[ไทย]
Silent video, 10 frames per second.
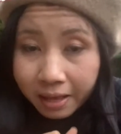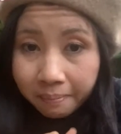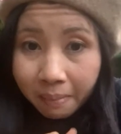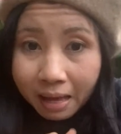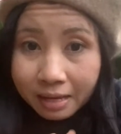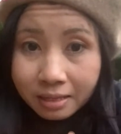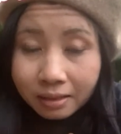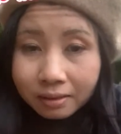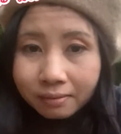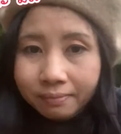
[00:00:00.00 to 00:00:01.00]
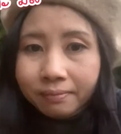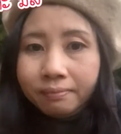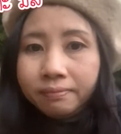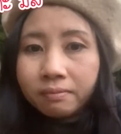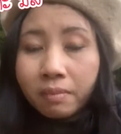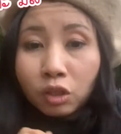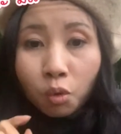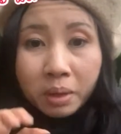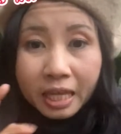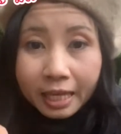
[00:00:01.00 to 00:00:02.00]
มาสไม่ต้อง
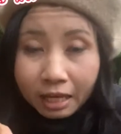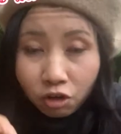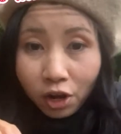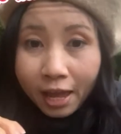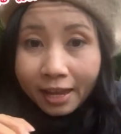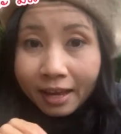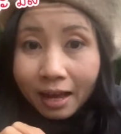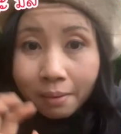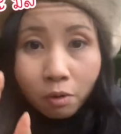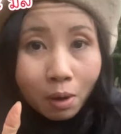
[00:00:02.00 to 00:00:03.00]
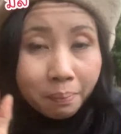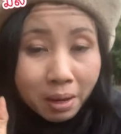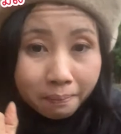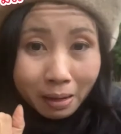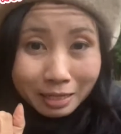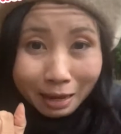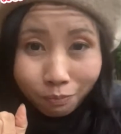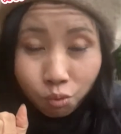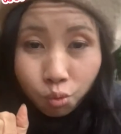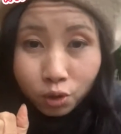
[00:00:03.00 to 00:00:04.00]
มีอีกก็ได้นะคะ เพราะว่าเป็นภาษา
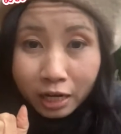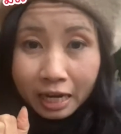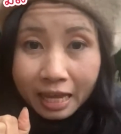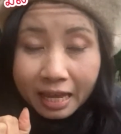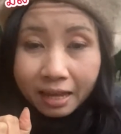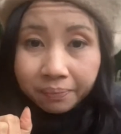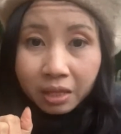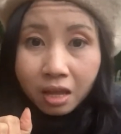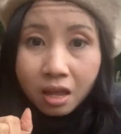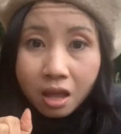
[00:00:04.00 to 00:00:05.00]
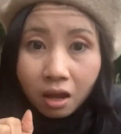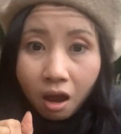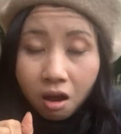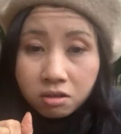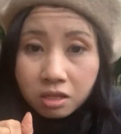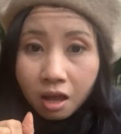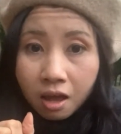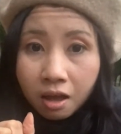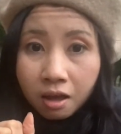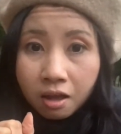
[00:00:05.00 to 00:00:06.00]
พูดนั่นเอง ก็จะ
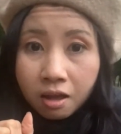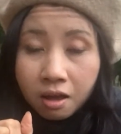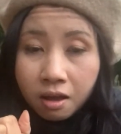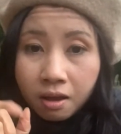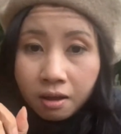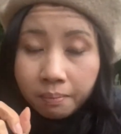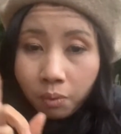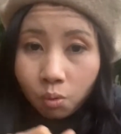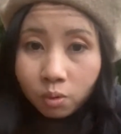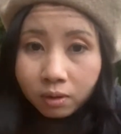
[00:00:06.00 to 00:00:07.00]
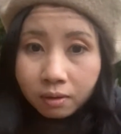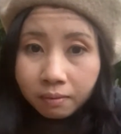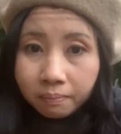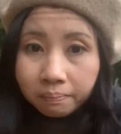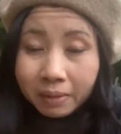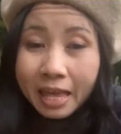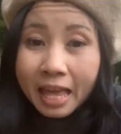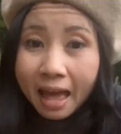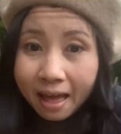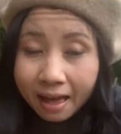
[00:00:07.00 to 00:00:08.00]
พูด
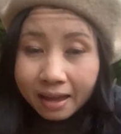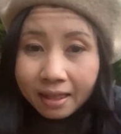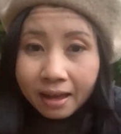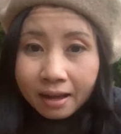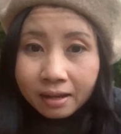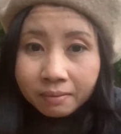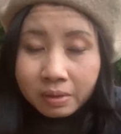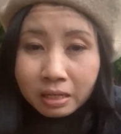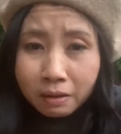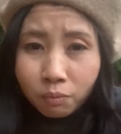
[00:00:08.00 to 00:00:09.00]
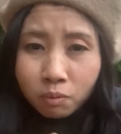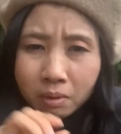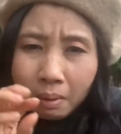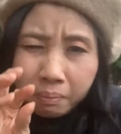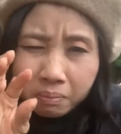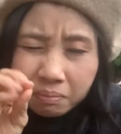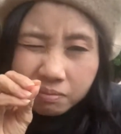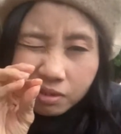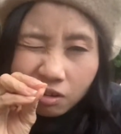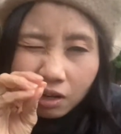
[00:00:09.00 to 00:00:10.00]
ง่าย ๆนะคะ ภาษาญี่ปุ่นมาแบบ
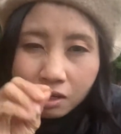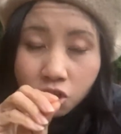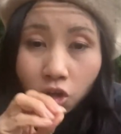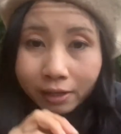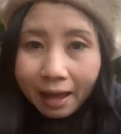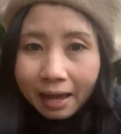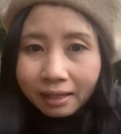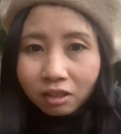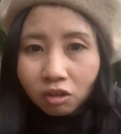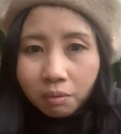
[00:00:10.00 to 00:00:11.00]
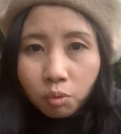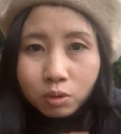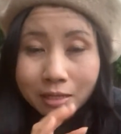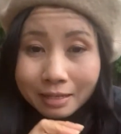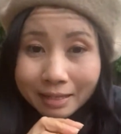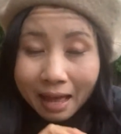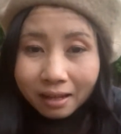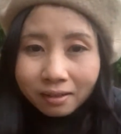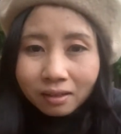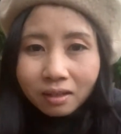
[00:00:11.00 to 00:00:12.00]
ค่อนข้างช็อตคัทนะเนาะ พูดสั้
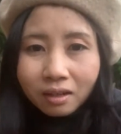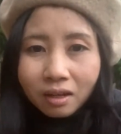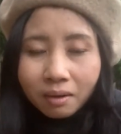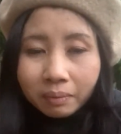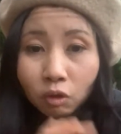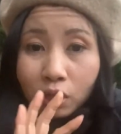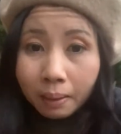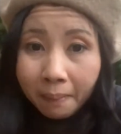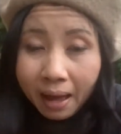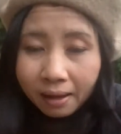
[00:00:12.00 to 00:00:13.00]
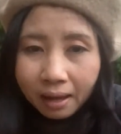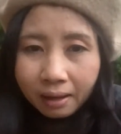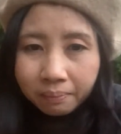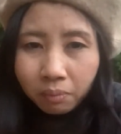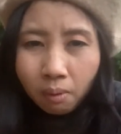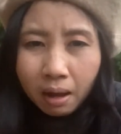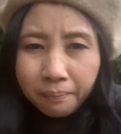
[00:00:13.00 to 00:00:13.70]
นๆต้องคิดมากค่ะ เพราะว่า